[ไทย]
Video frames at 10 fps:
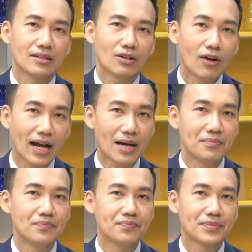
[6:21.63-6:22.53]
ทอง
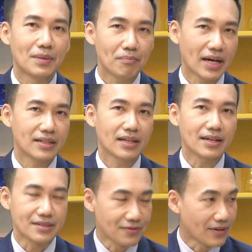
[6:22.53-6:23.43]
คำน้ำมันเฮ
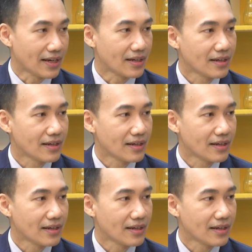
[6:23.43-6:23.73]
ดฟัน